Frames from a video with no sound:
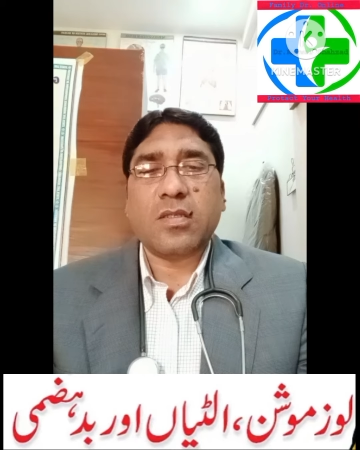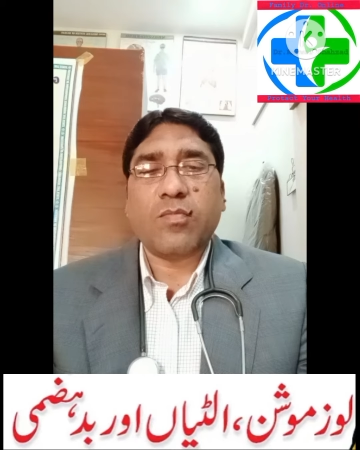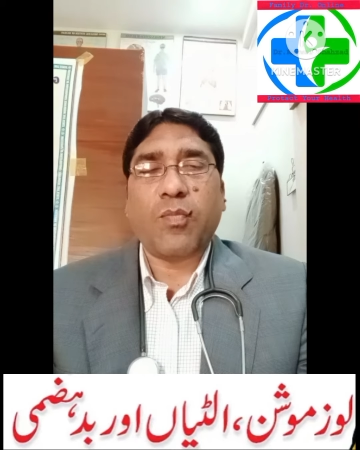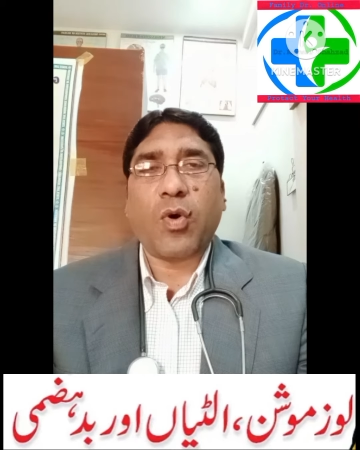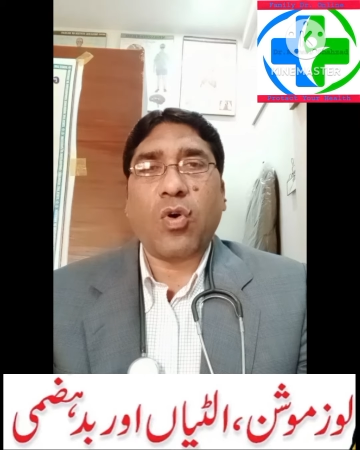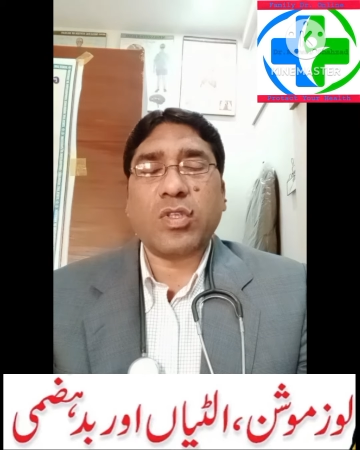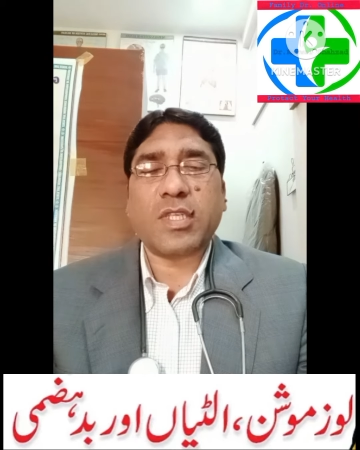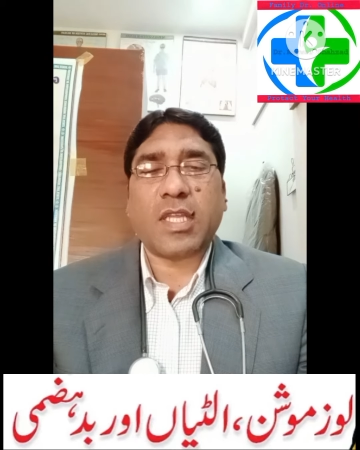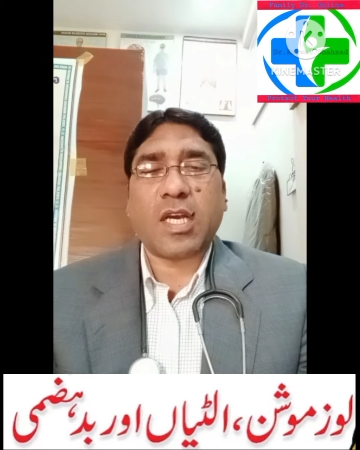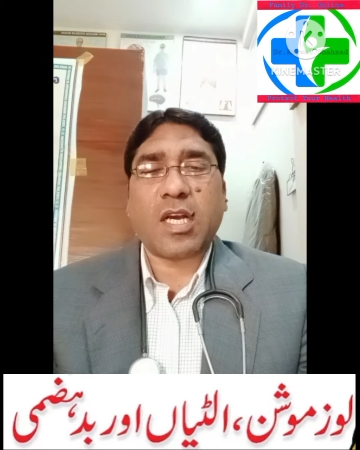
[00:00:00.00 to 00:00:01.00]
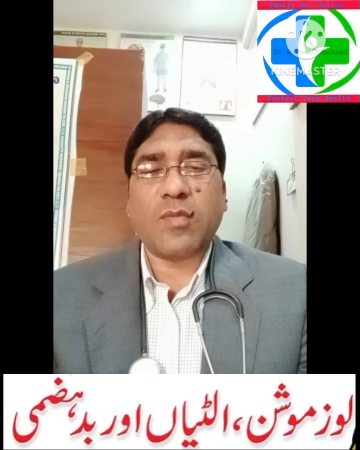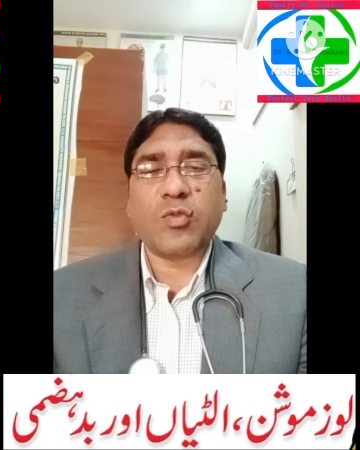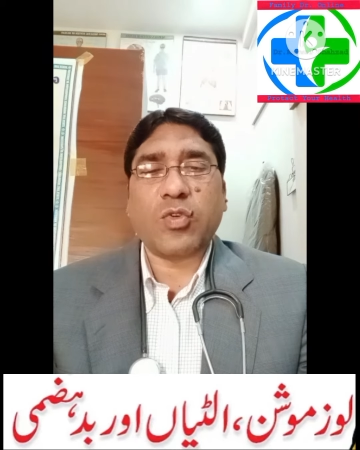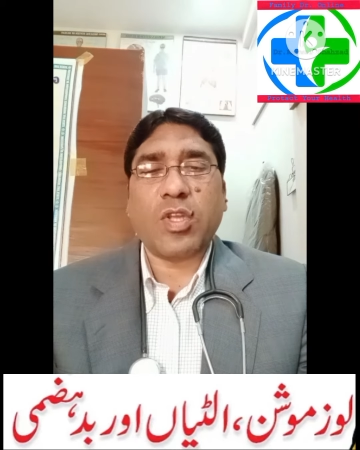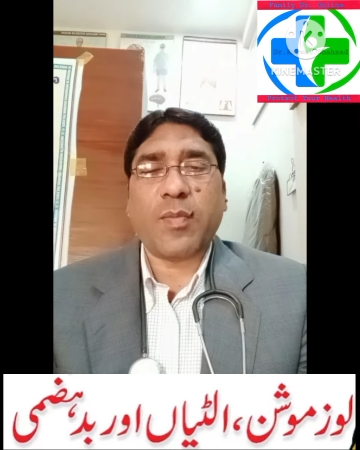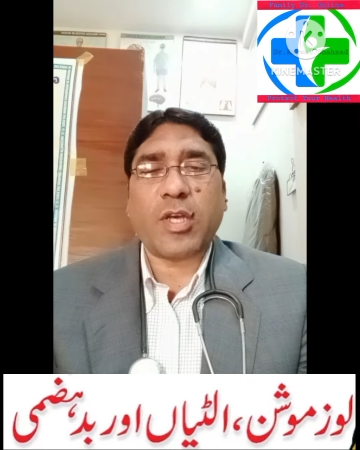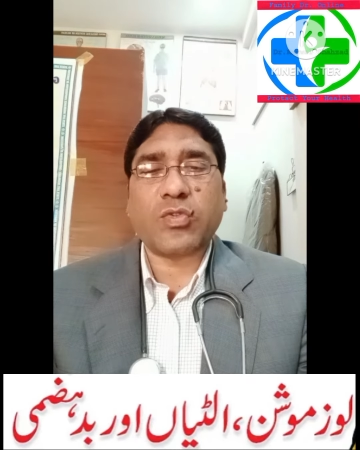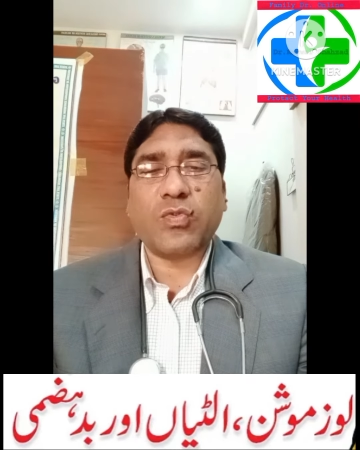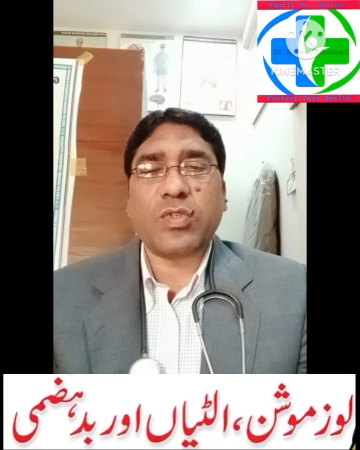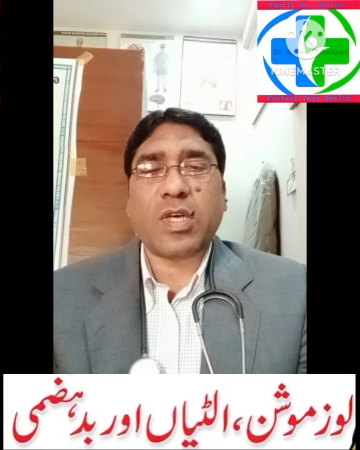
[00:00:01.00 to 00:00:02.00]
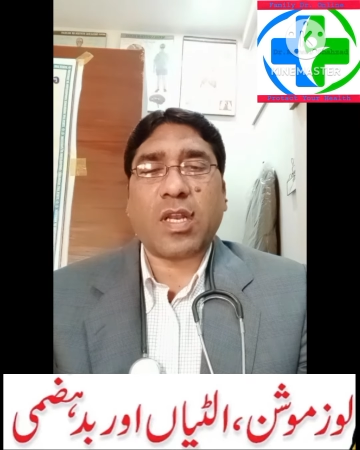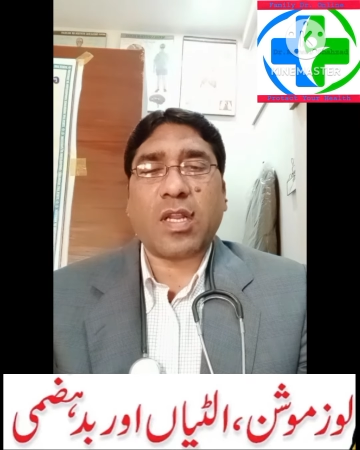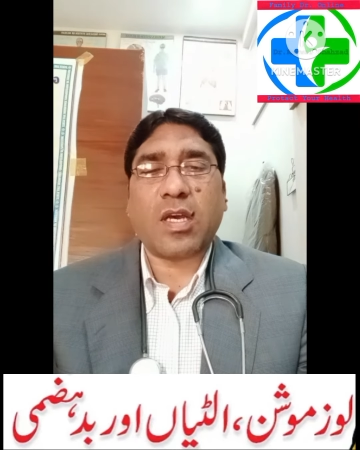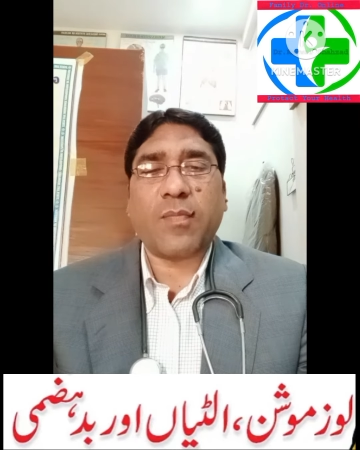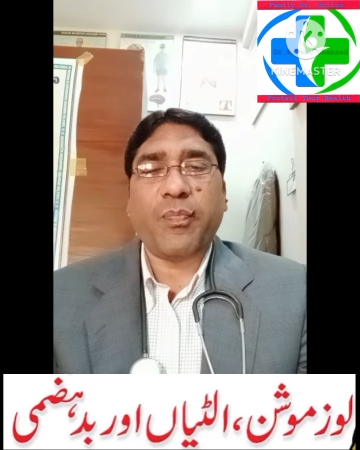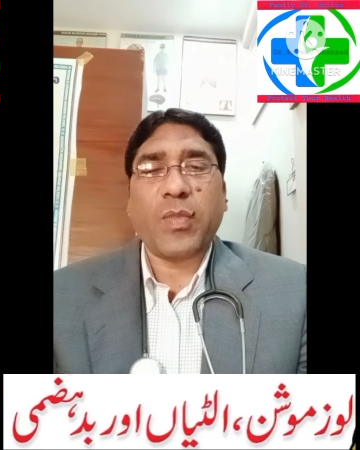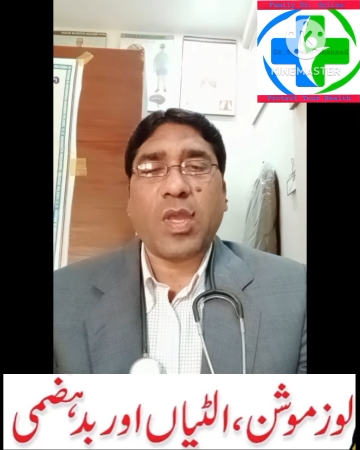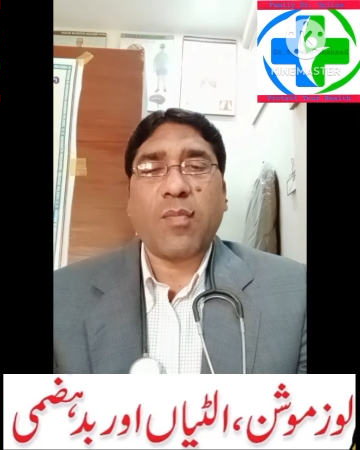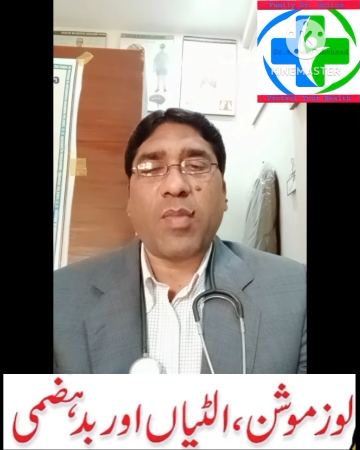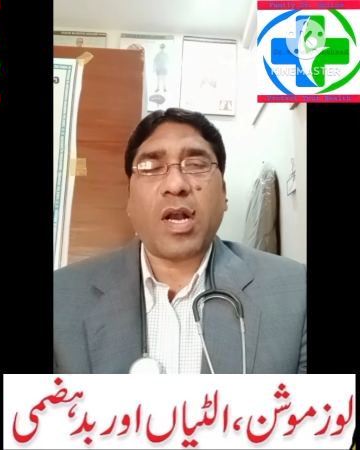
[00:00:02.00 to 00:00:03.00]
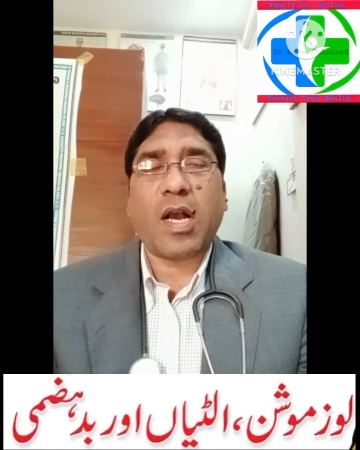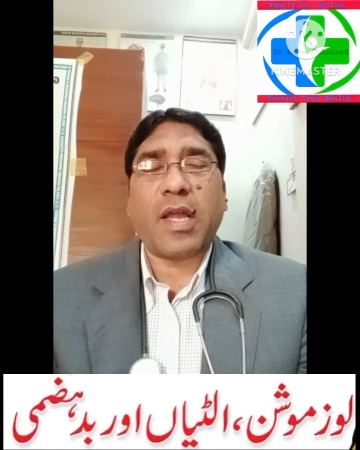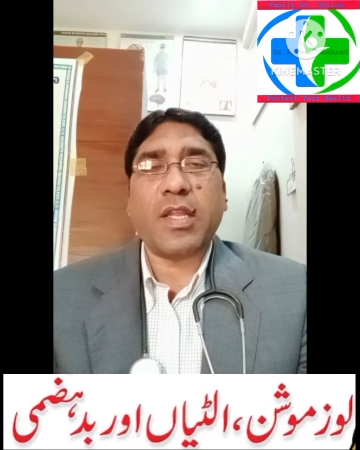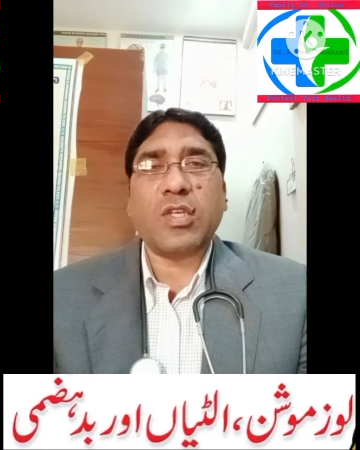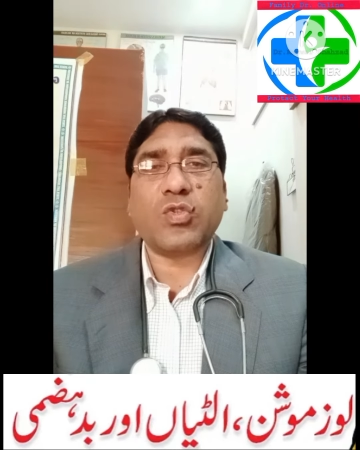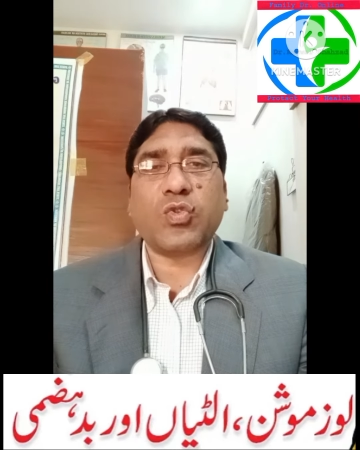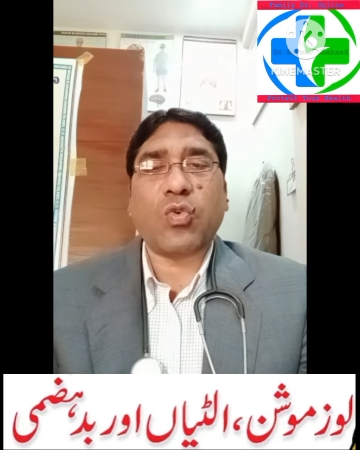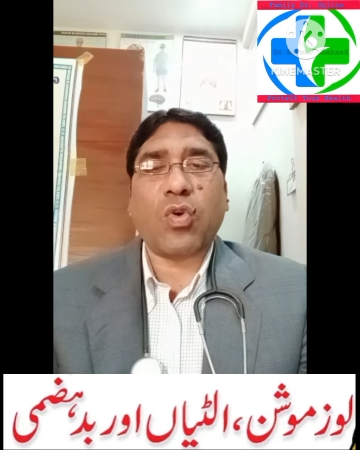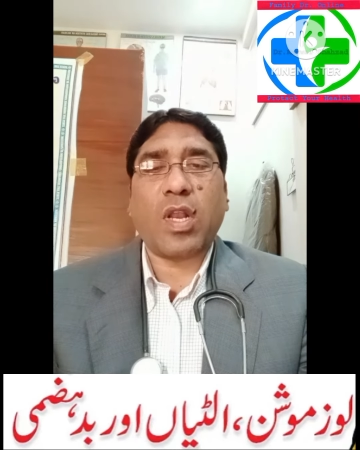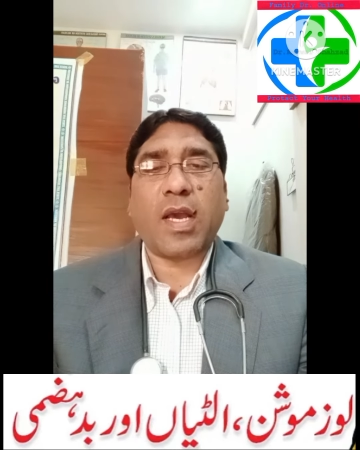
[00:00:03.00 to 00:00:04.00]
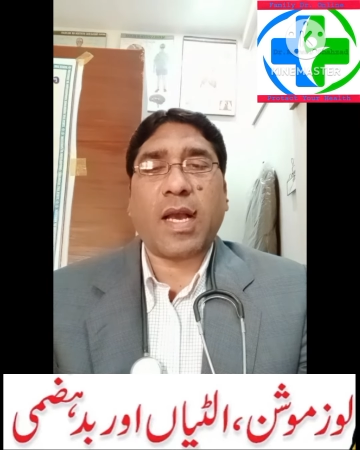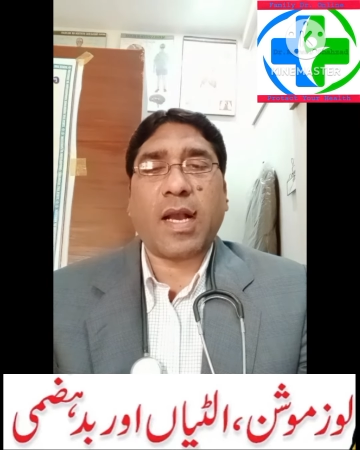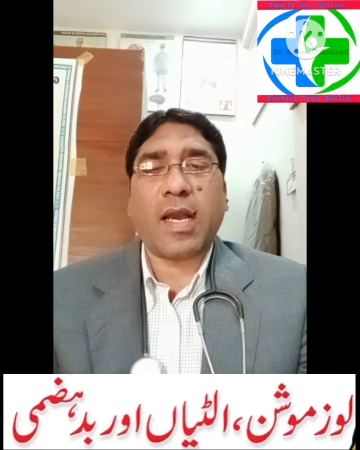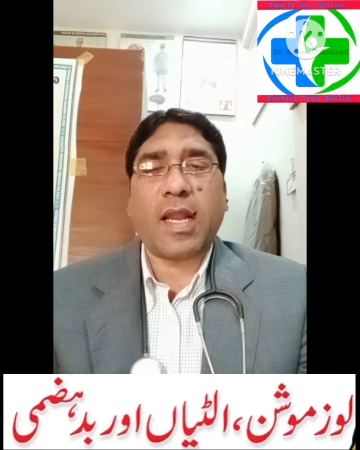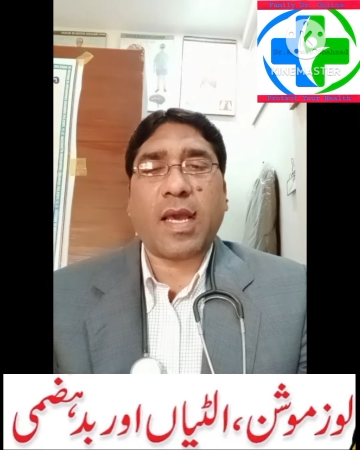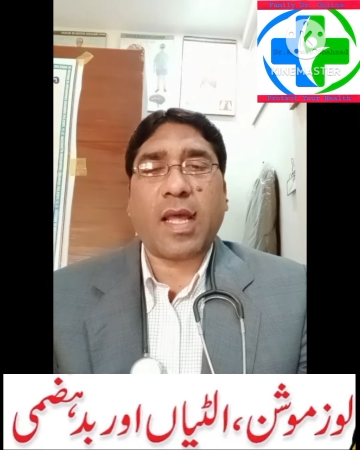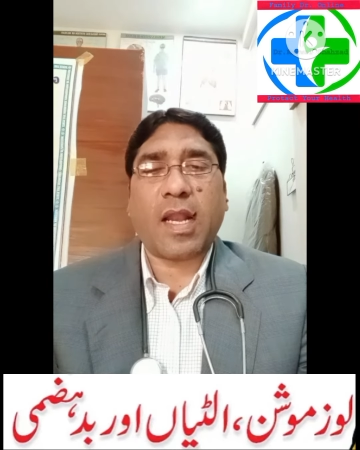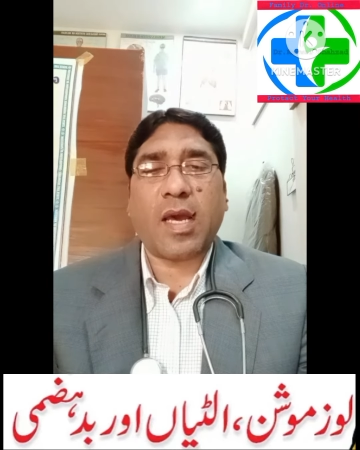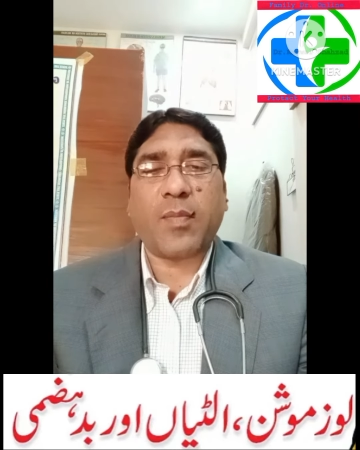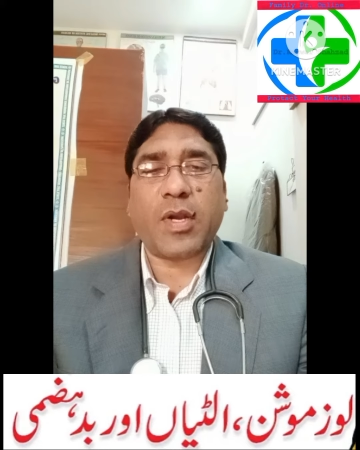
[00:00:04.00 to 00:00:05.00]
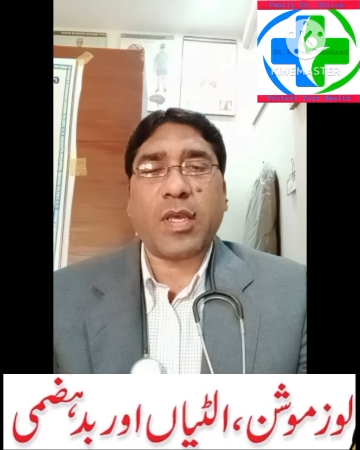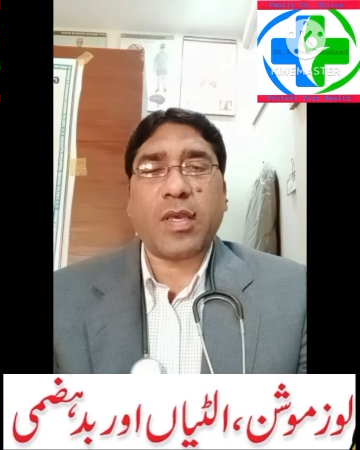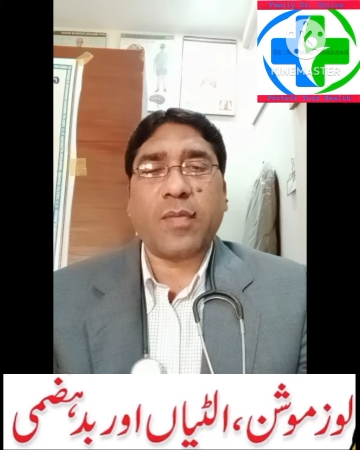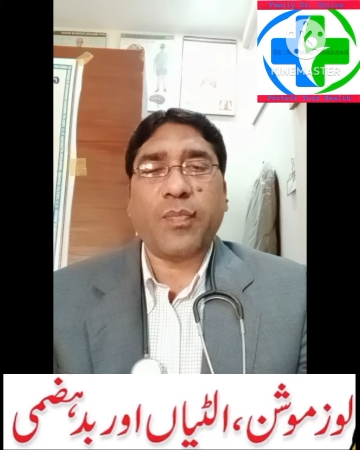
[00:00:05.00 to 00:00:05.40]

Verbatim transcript: बहुत ज़्यादा कमज़ोरी महसूस करना पखाने ज़ोर लगाकर करना पड़े